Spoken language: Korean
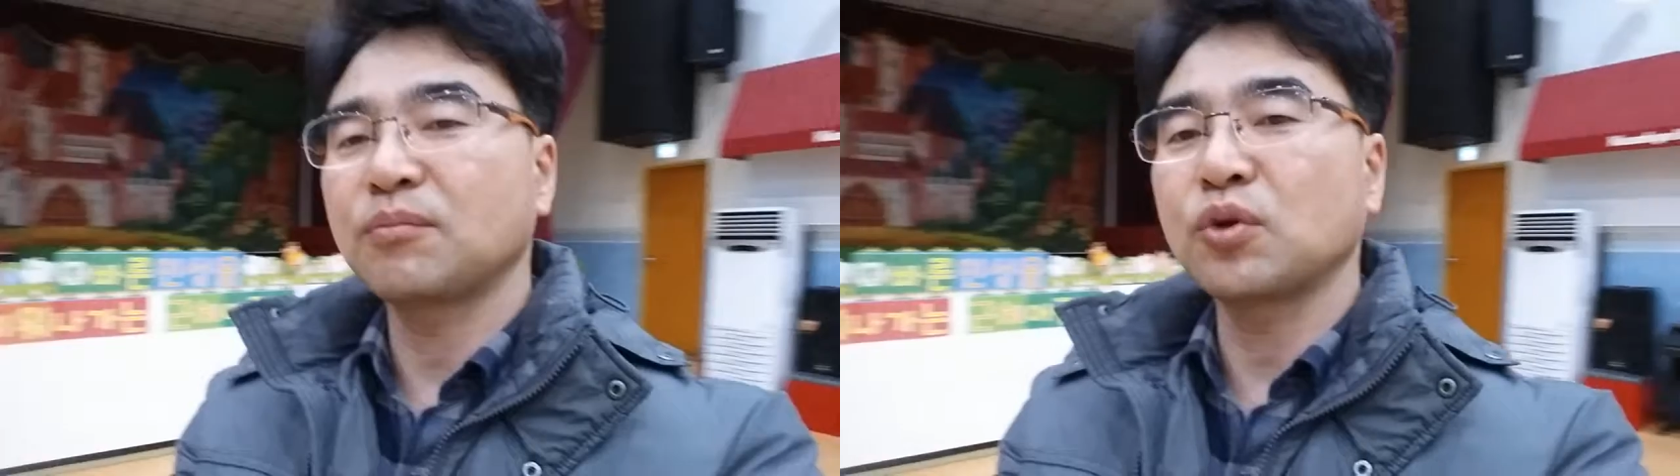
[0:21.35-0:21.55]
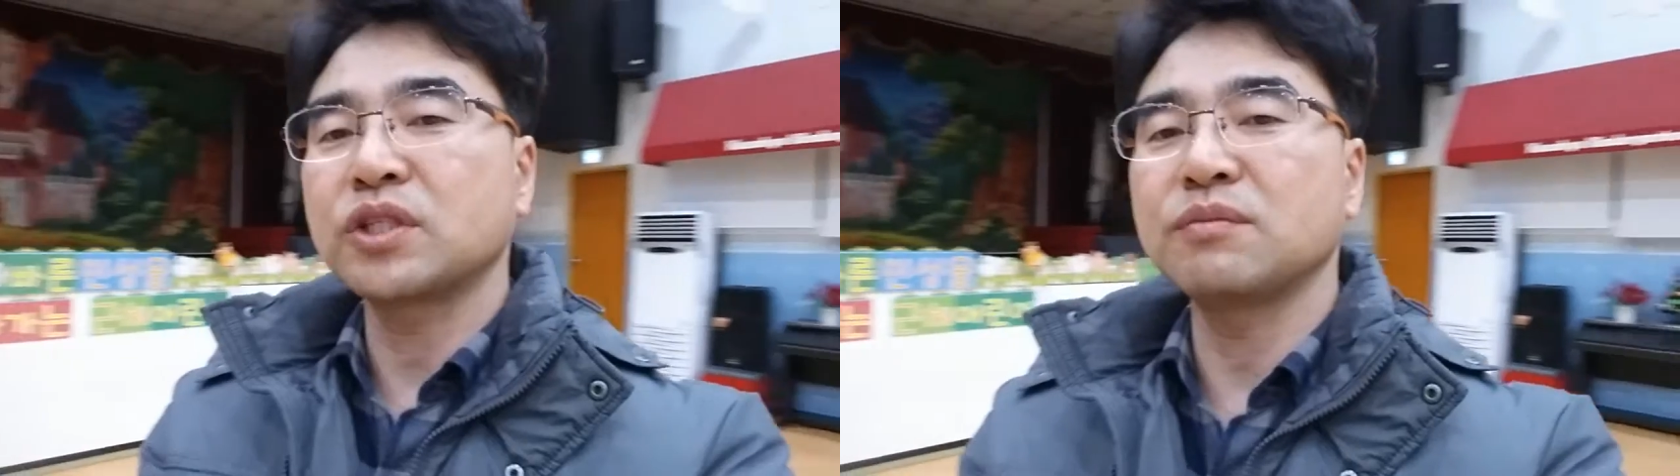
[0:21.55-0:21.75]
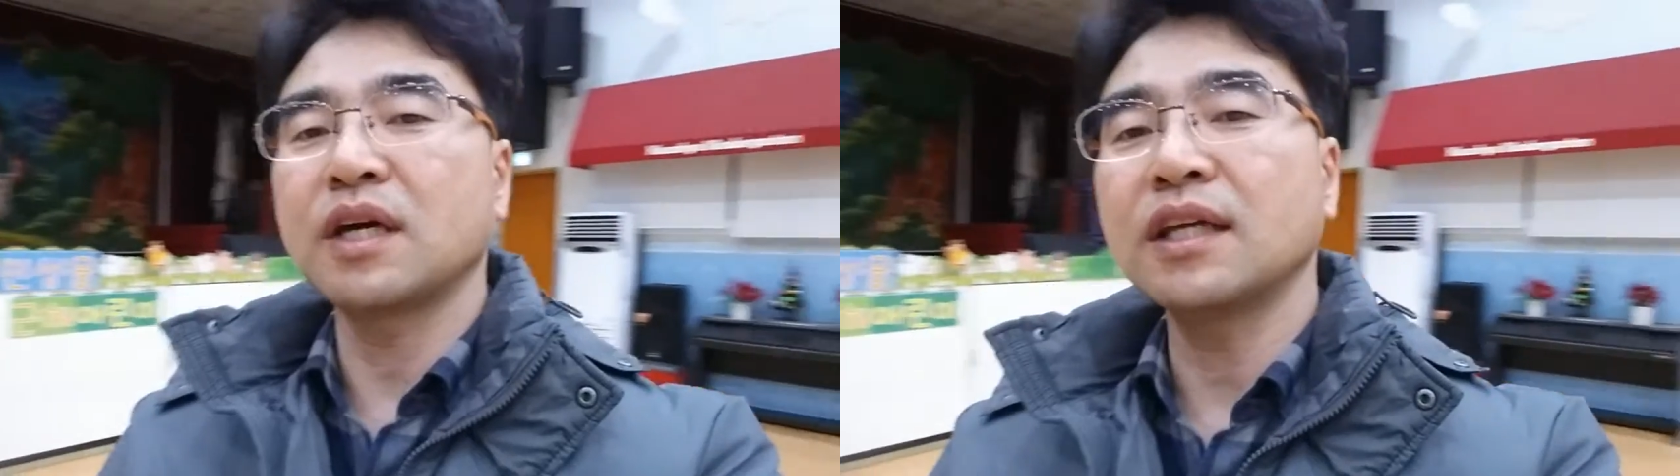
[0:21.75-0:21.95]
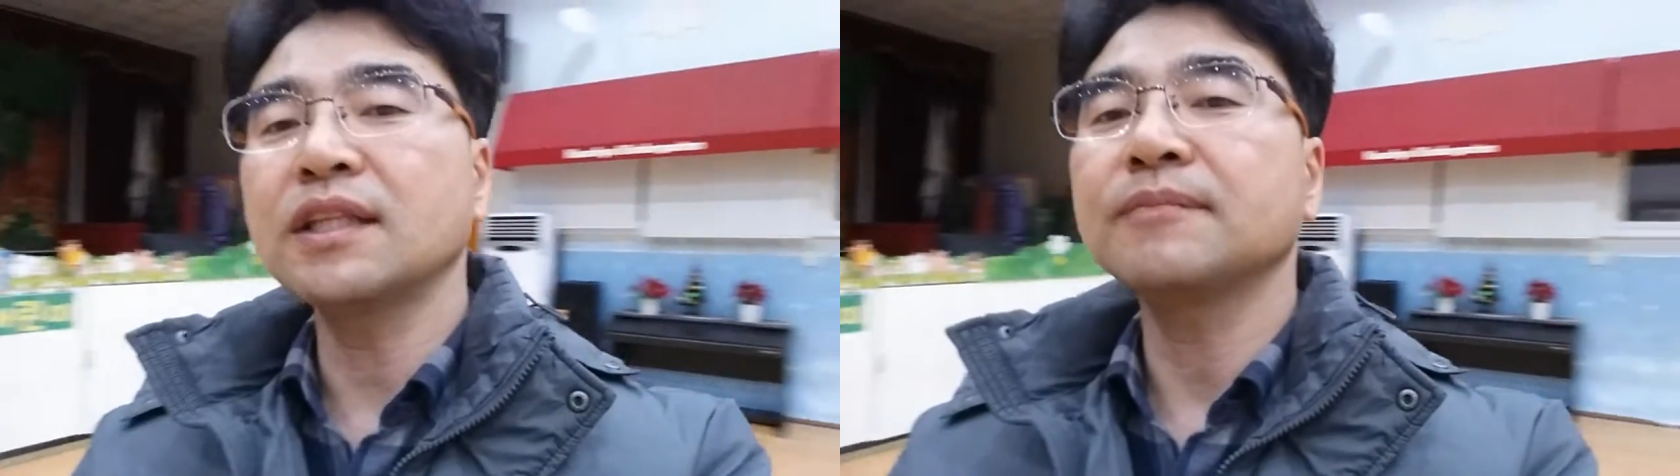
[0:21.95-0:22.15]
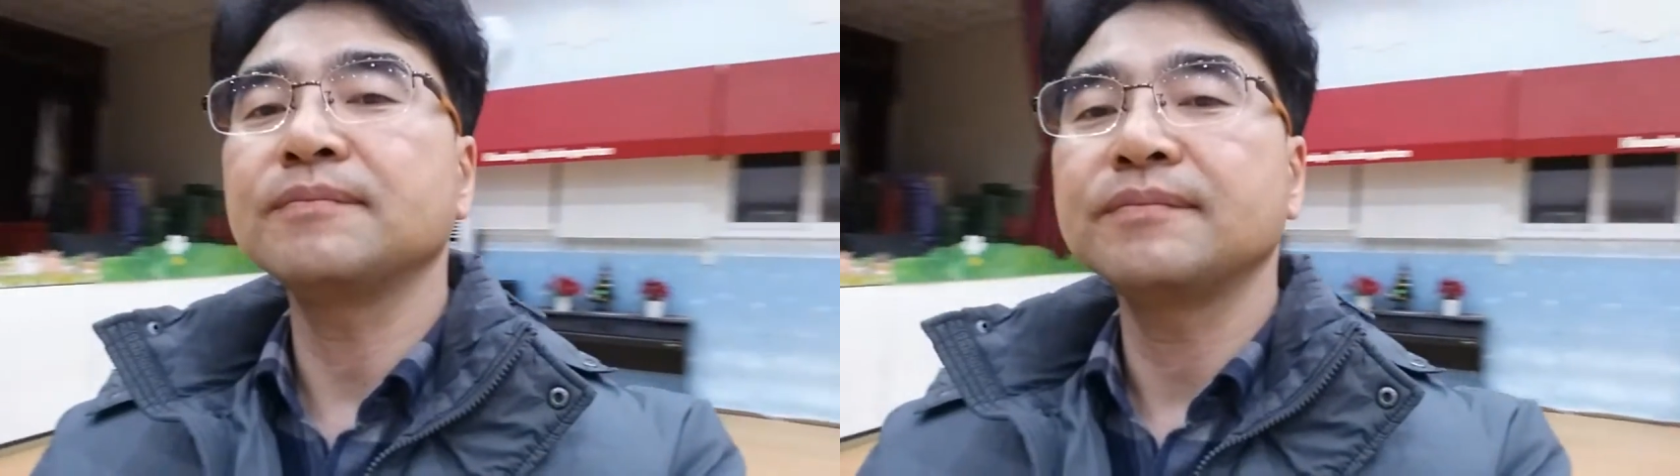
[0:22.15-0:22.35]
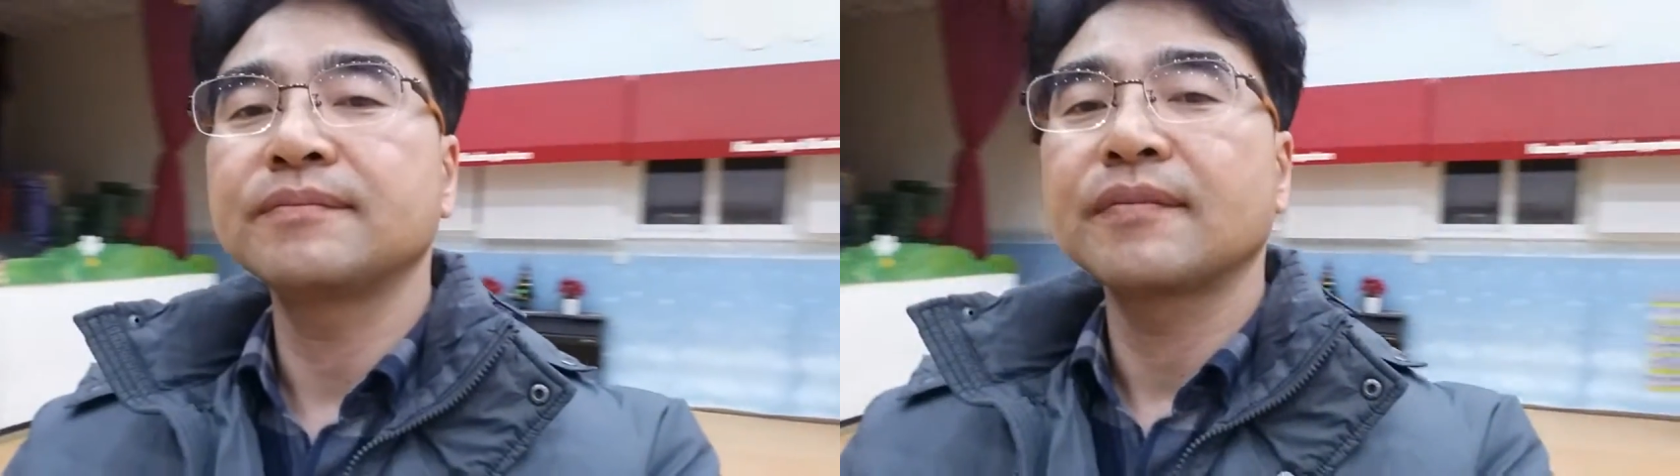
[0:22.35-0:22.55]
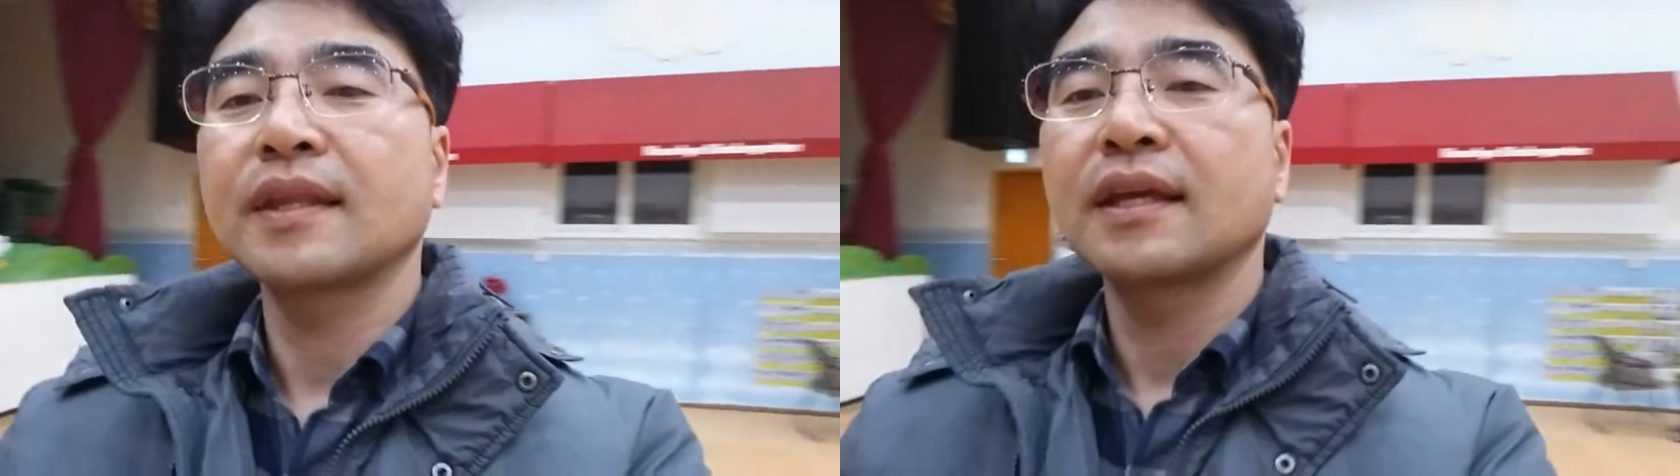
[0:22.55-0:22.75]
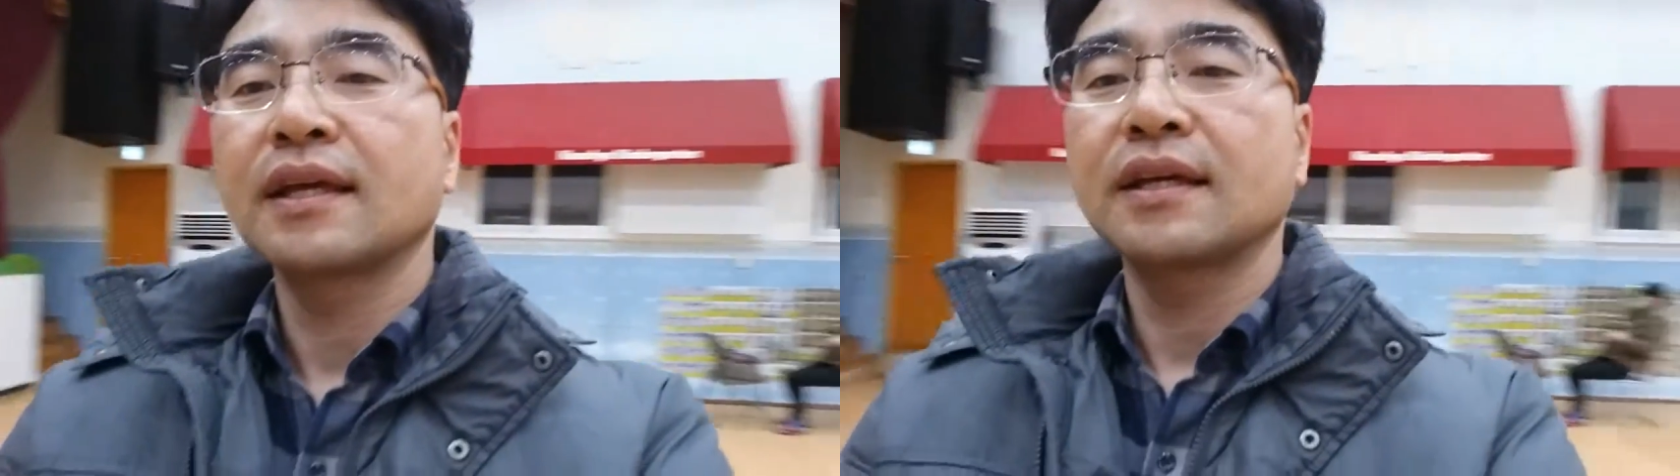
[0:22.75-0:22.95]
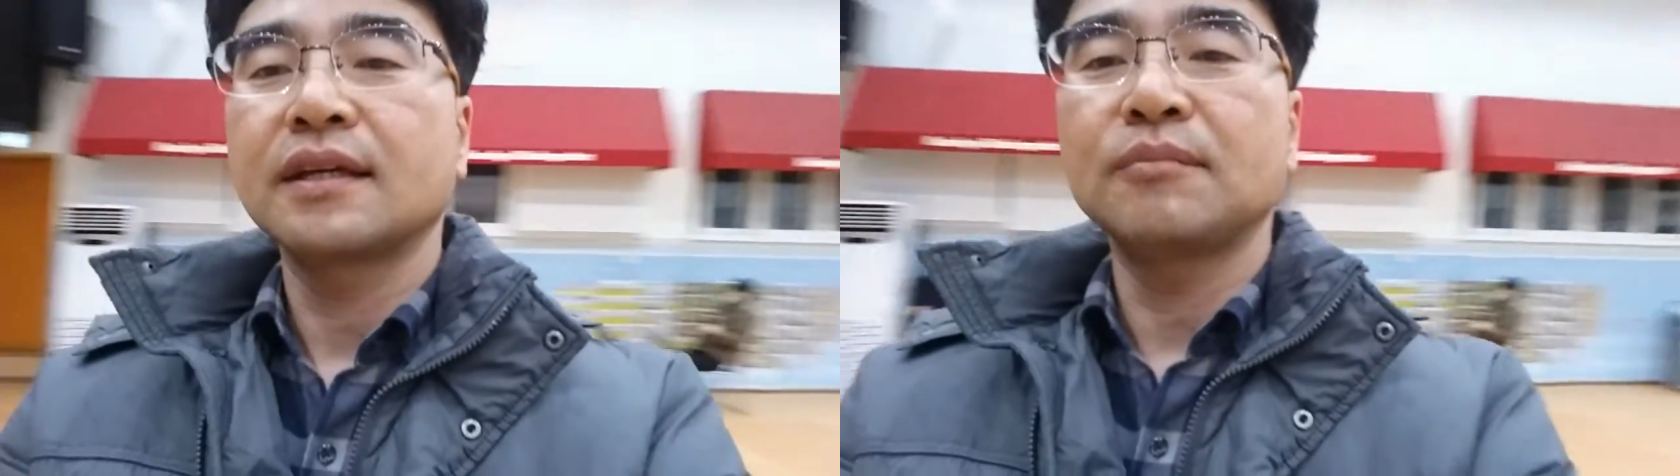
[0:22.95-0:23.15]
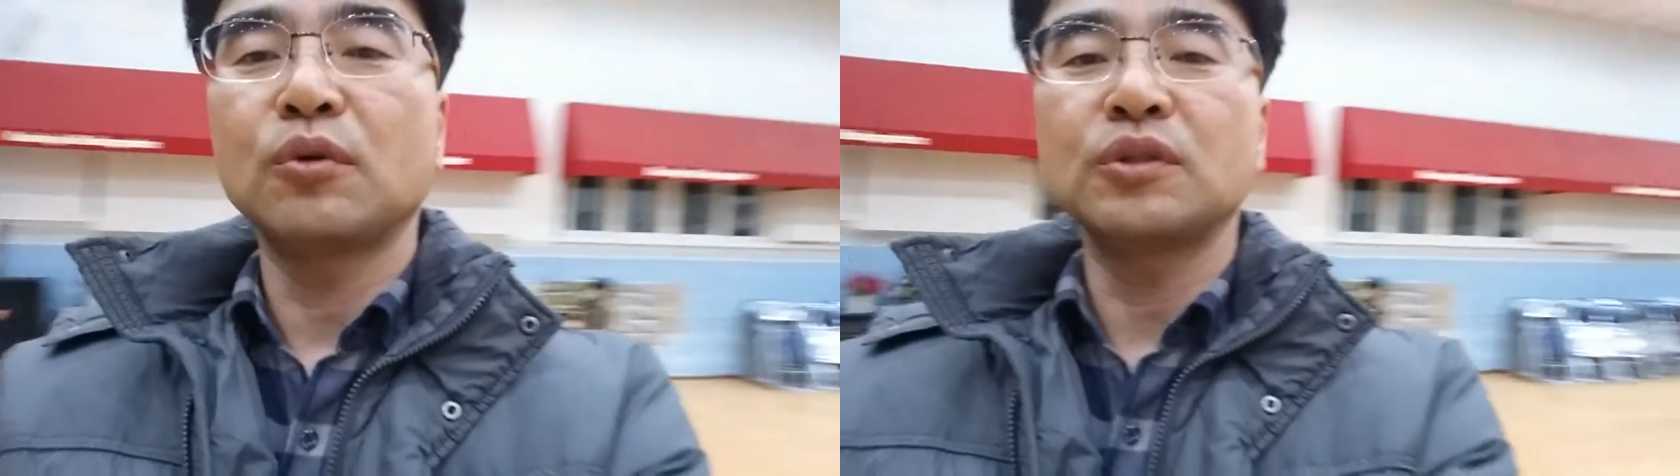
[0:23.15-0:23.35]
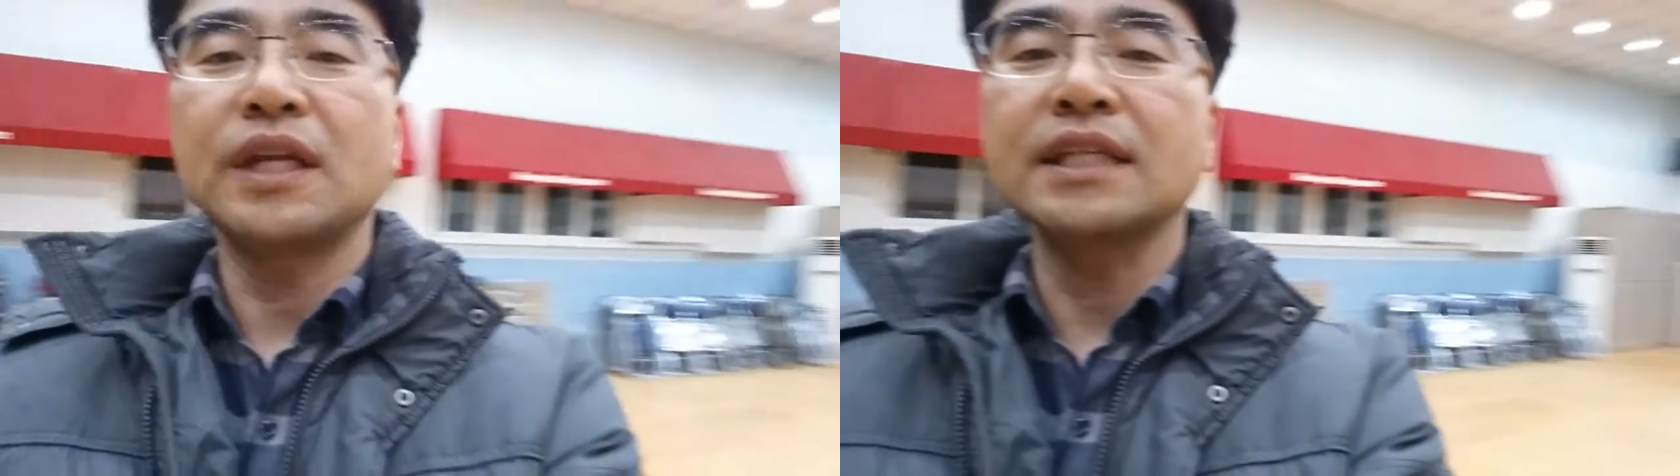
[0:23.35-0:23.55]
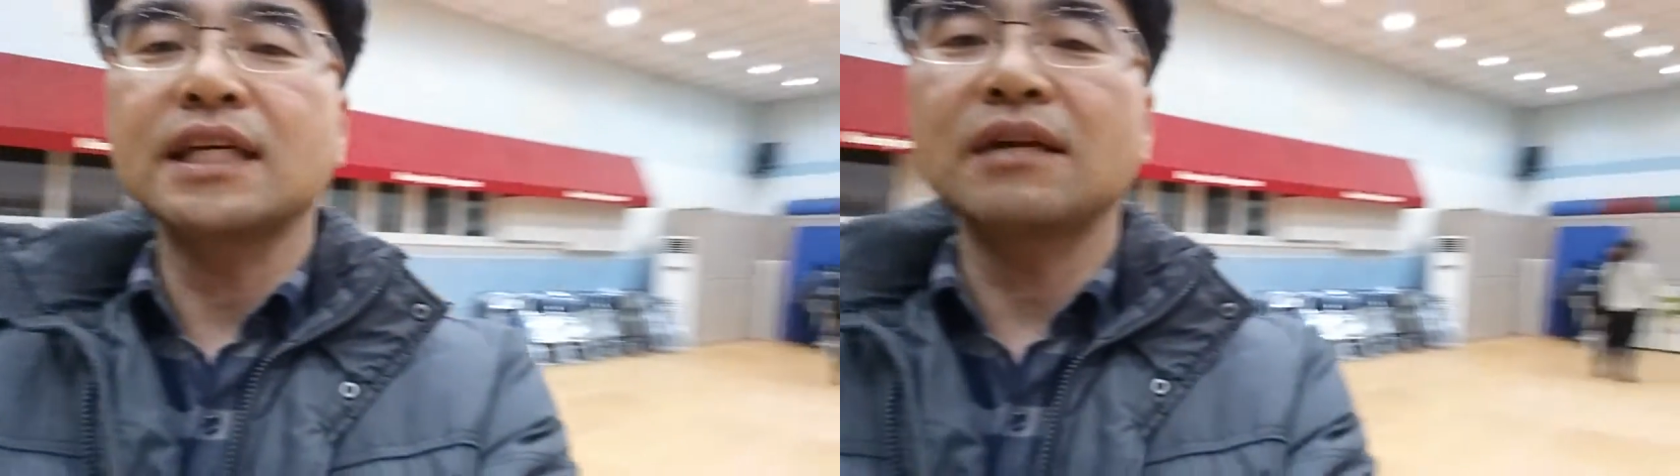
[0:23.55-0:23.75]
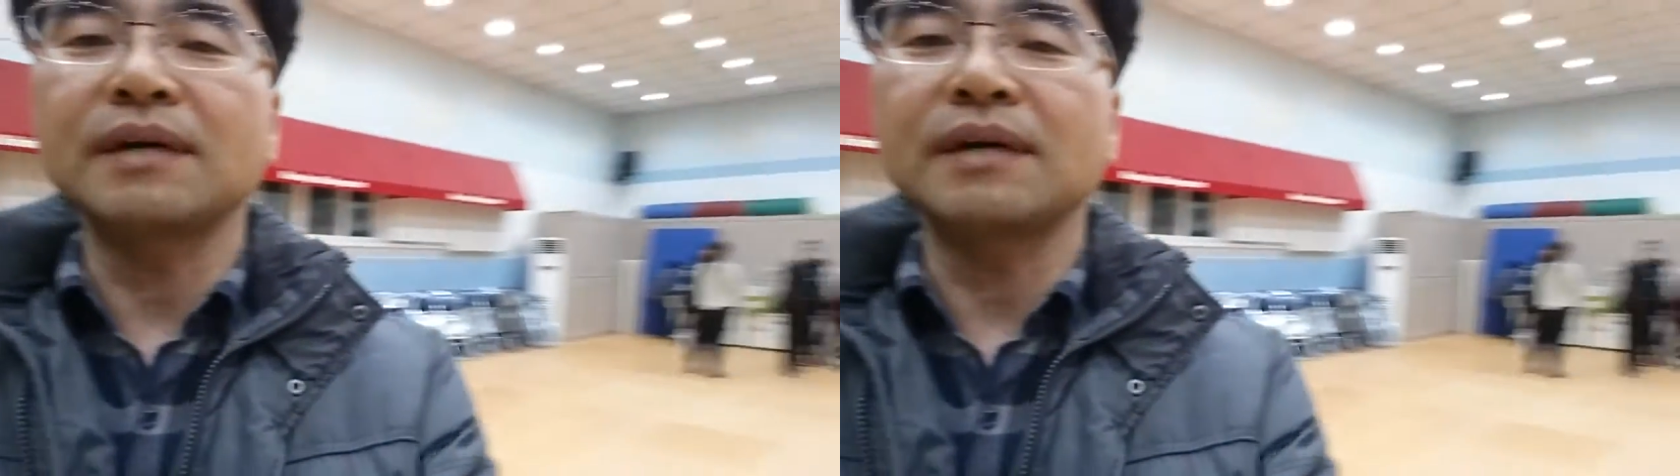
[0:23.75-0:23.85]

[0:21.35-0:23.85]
보시면 모든 행사를